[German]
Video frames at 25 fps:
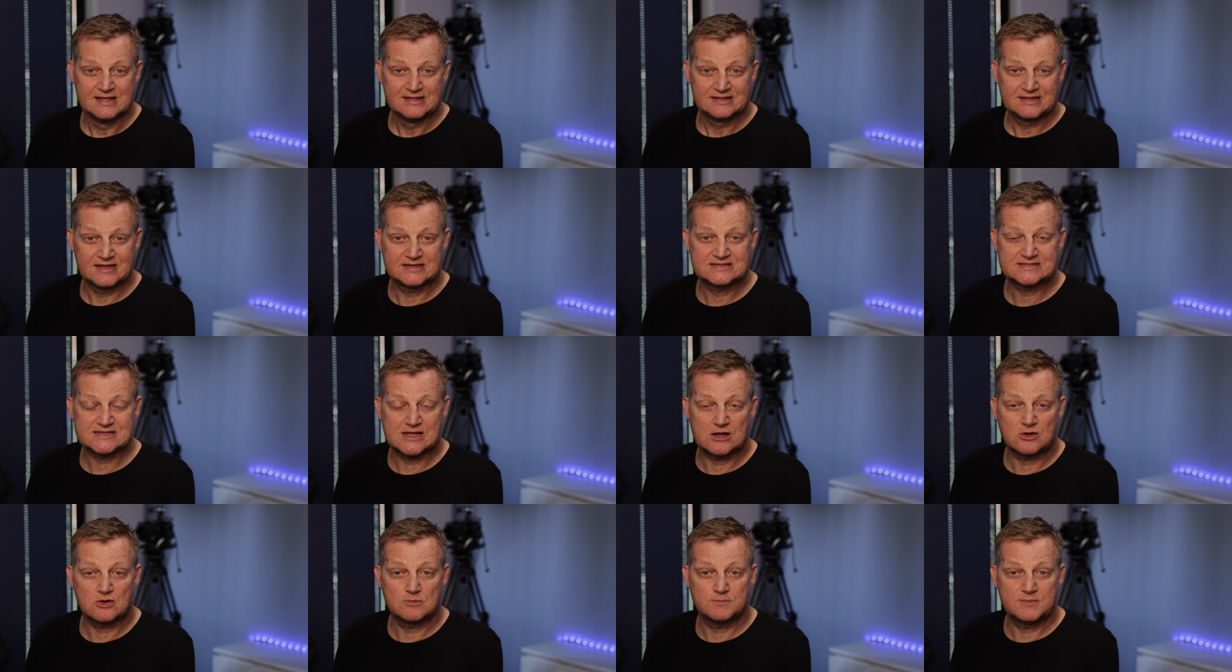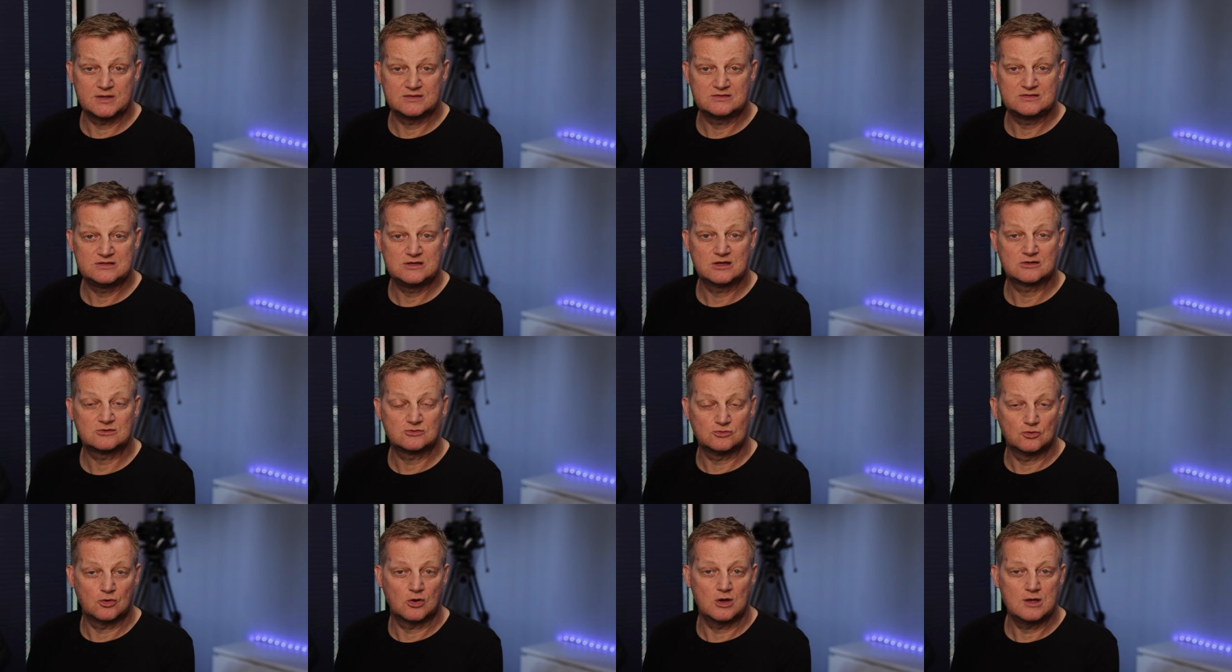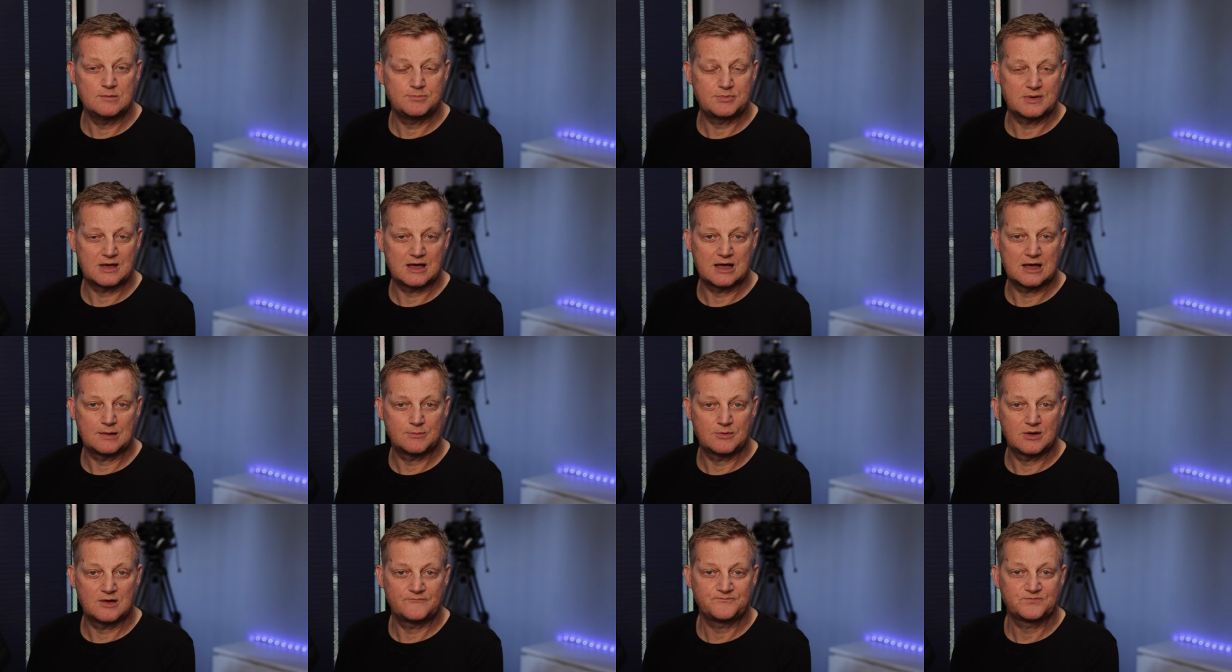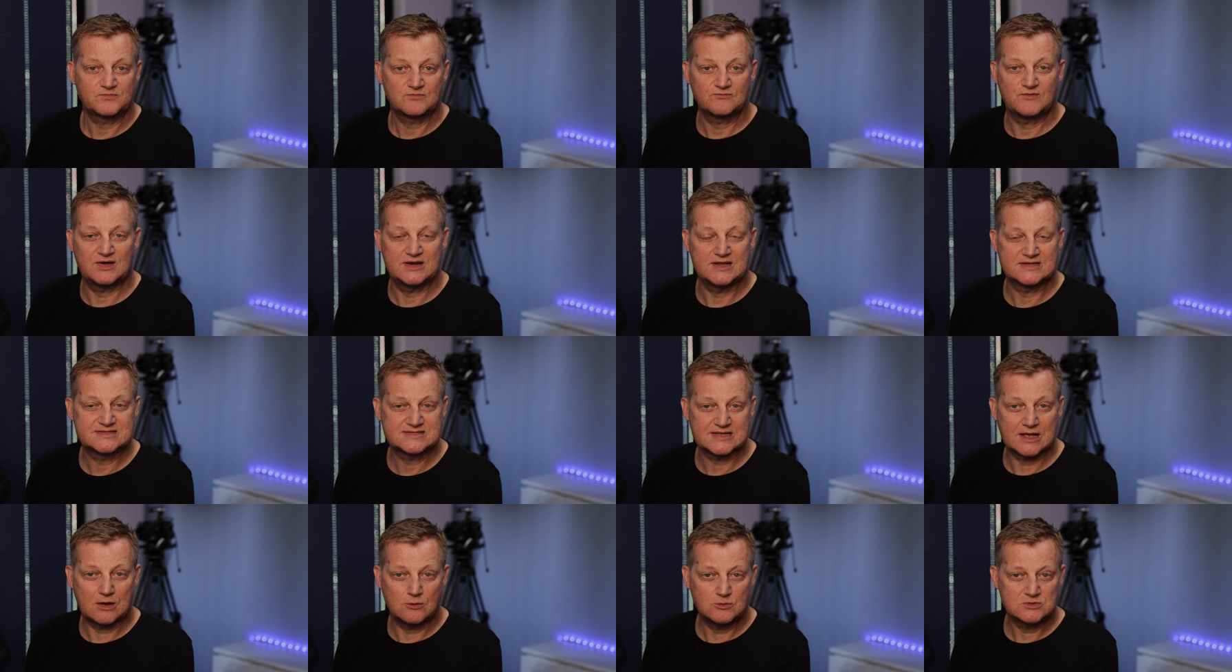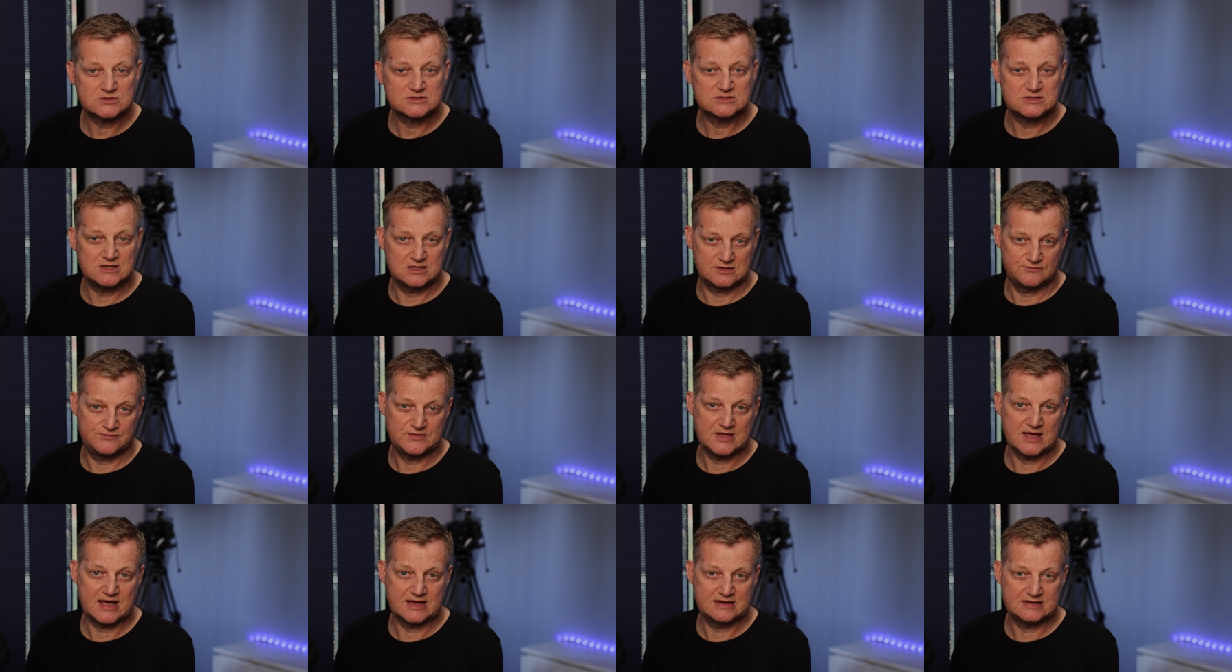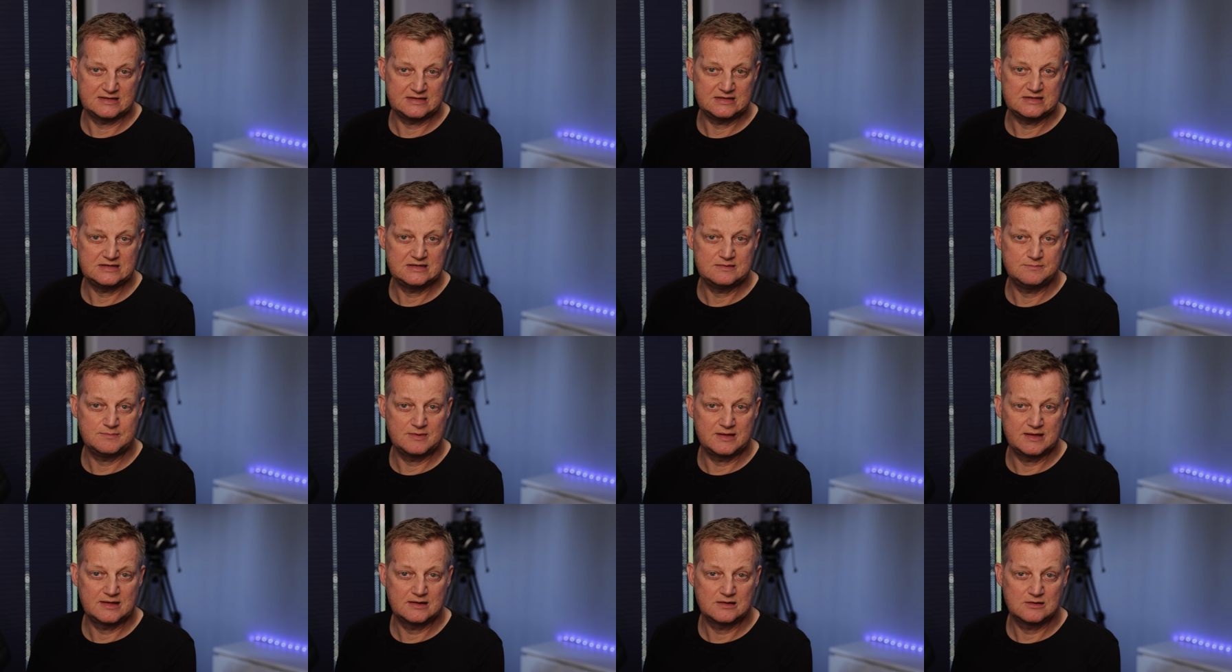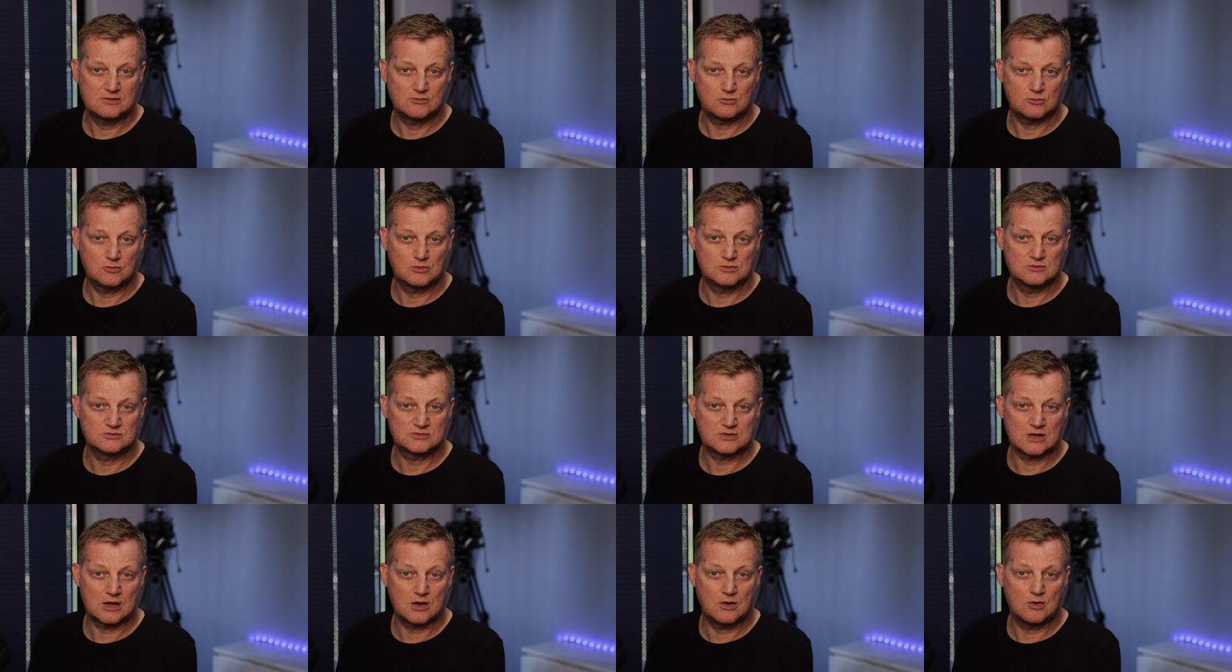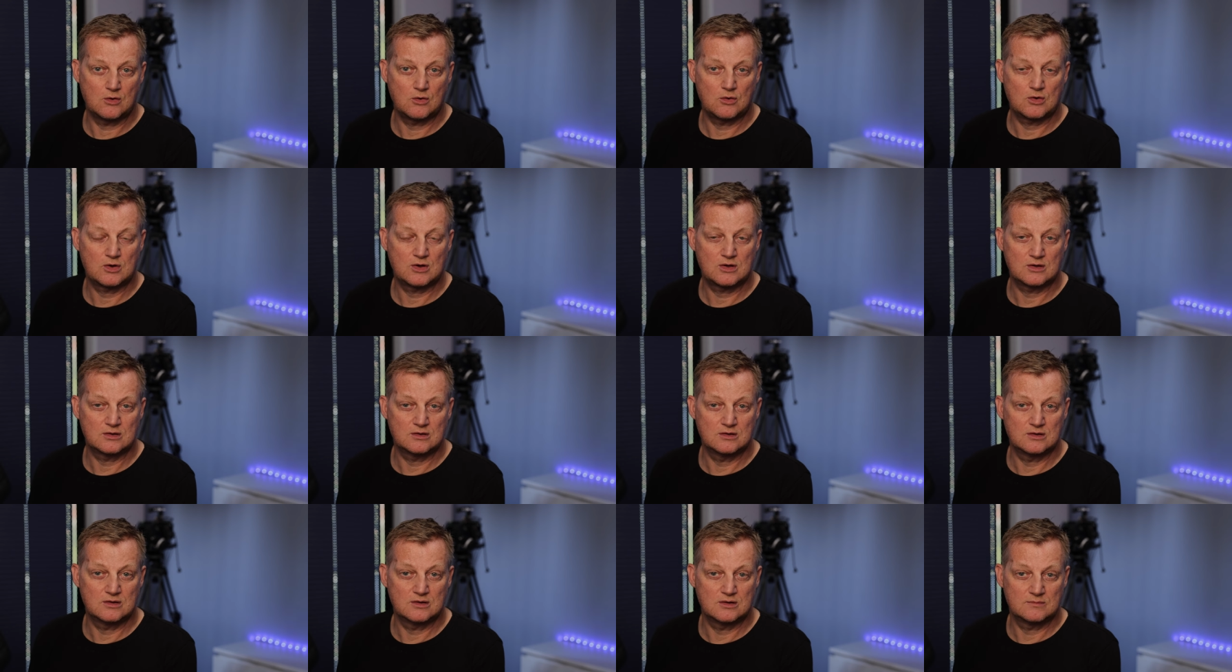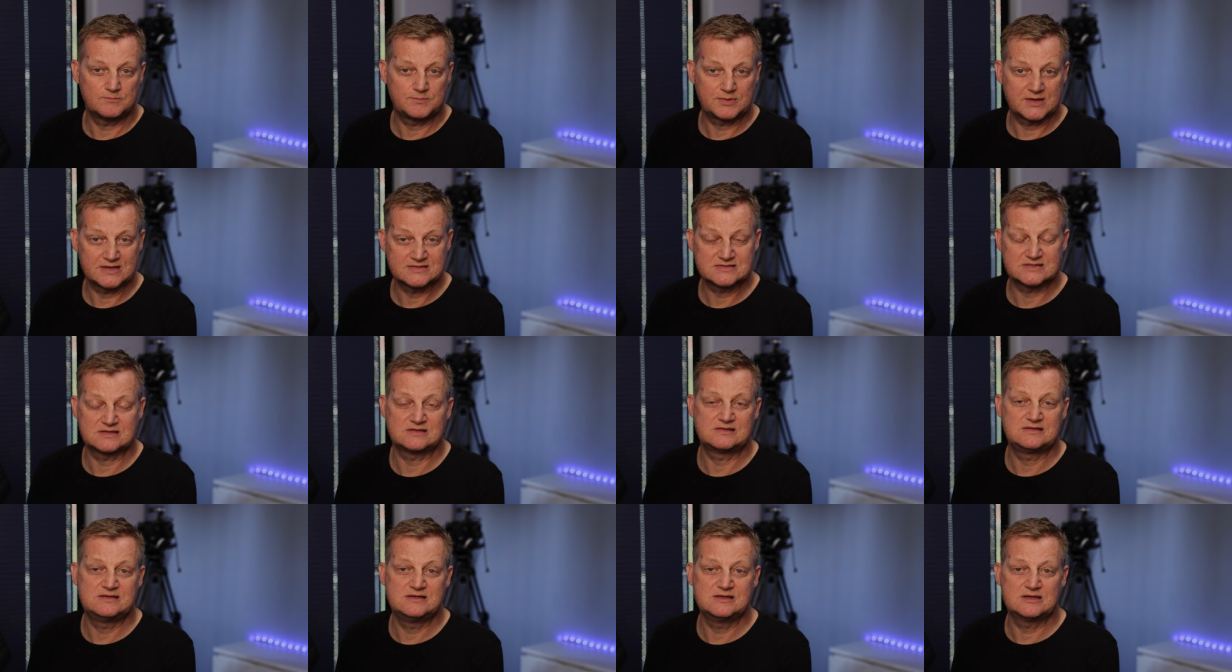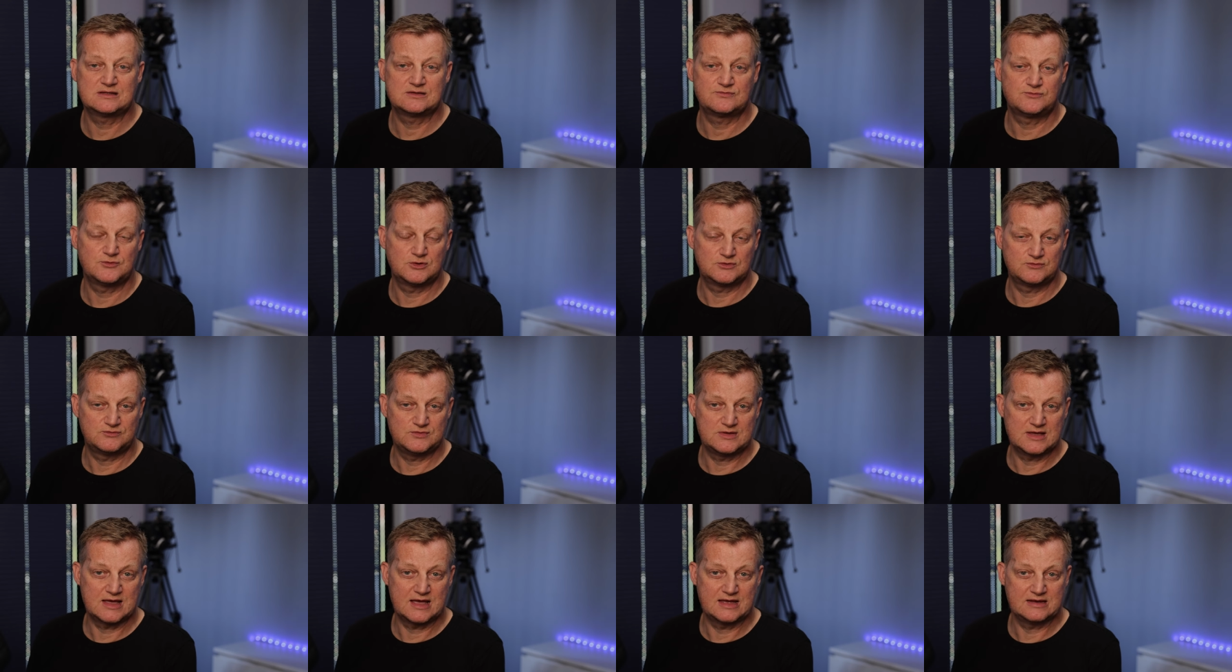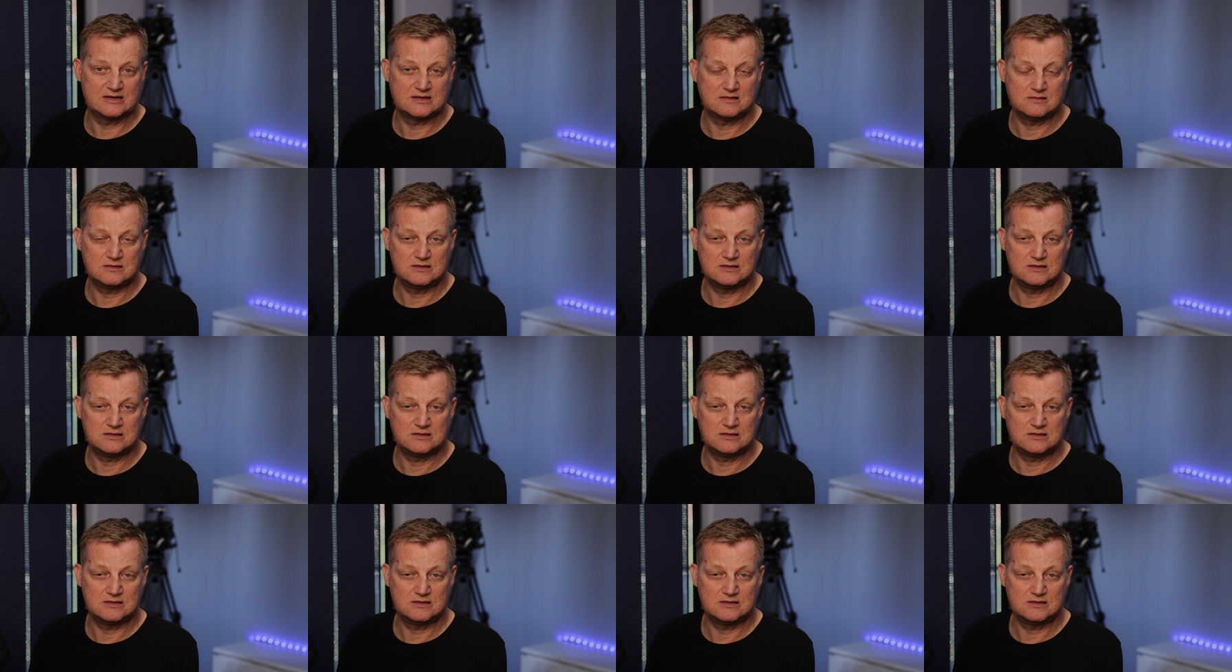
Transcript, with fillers: Jetzt argumentiert Neub aber, weil es aussieht wie eine E-Mail und auch äh, präsentiert wird wie eine